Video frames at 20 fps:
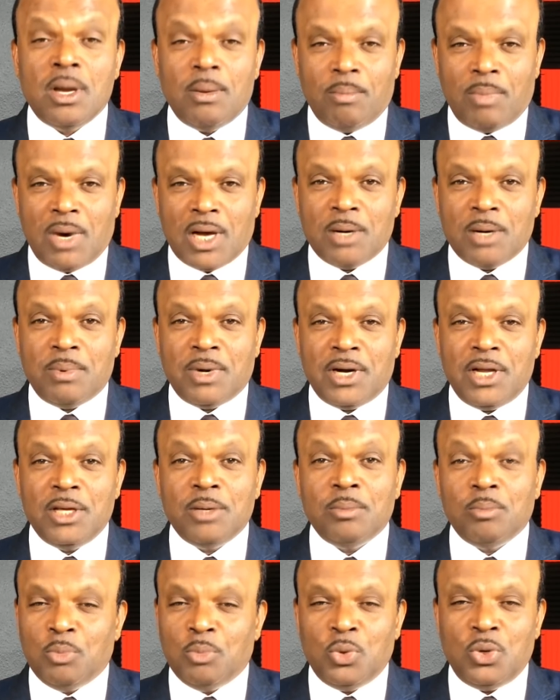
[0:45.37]

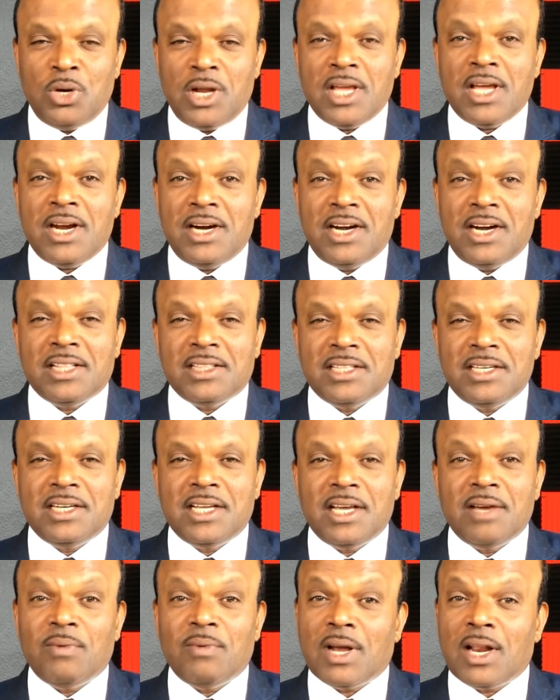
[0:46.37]
மறுபடியும் முன்னைய
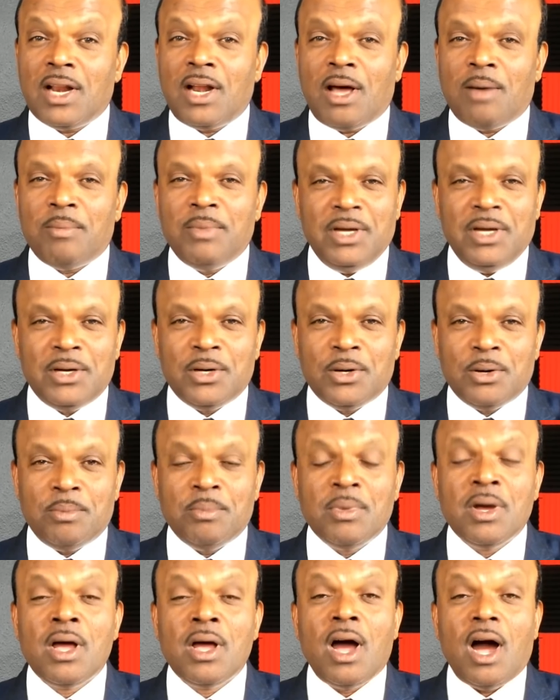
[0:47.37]
இடத்திற்கே வரலாம்
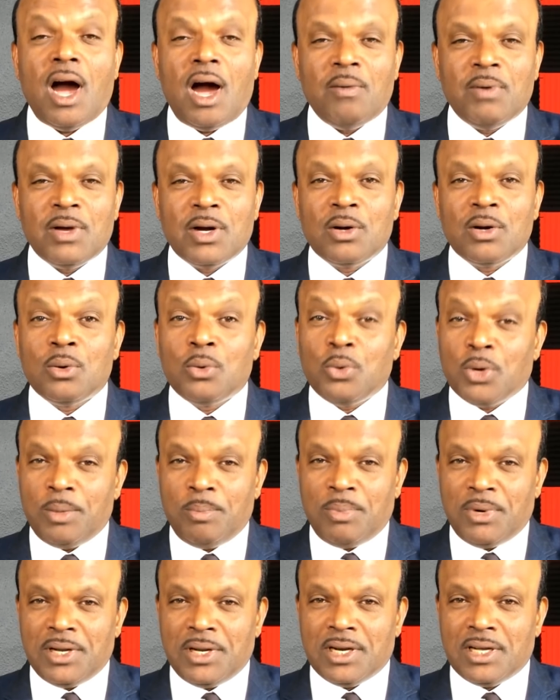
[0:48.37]
என்றும் அவர்
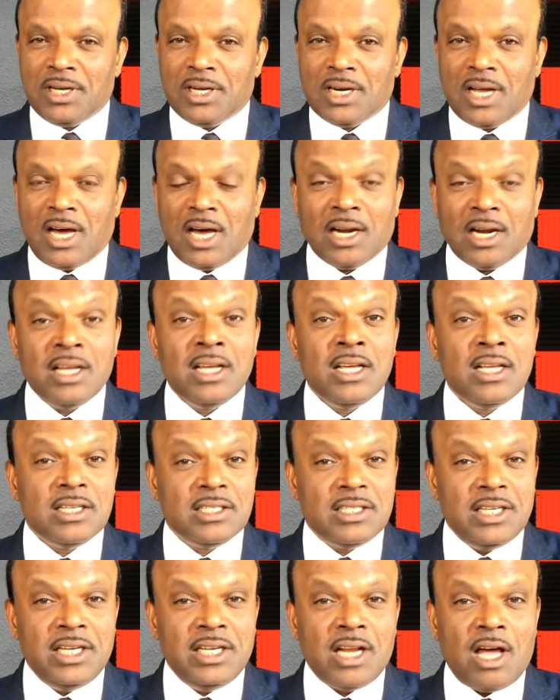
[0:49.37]
குறிப்பிட்டிருக்கின்றார்
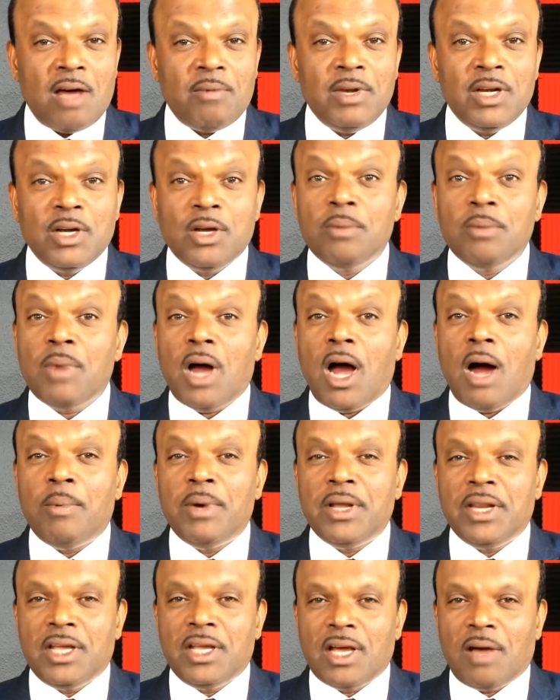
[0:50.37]
சீனாவிற்கும்
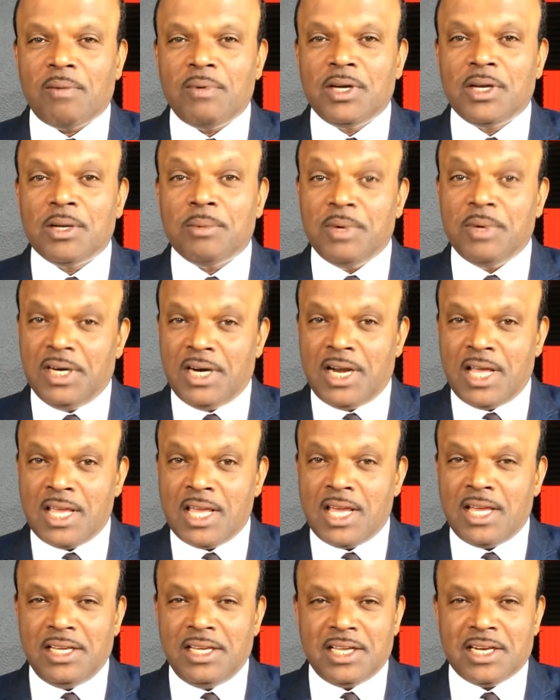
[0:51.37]
அமெரிக்காவிற்கும்
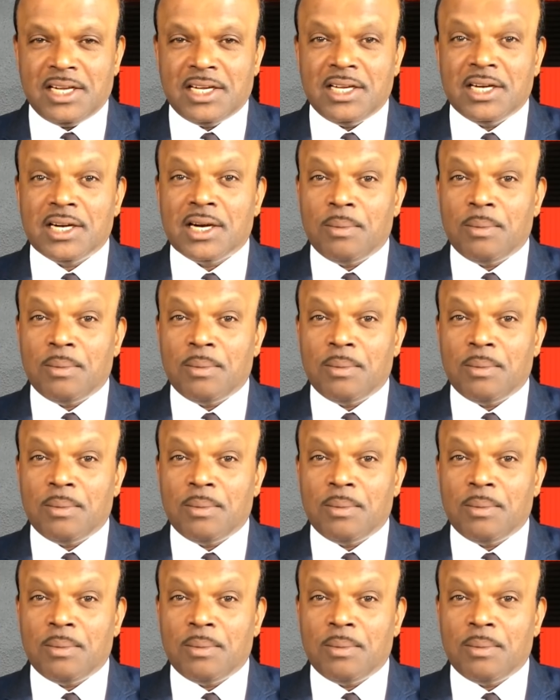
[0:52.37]
இடையே இருக்கின்ற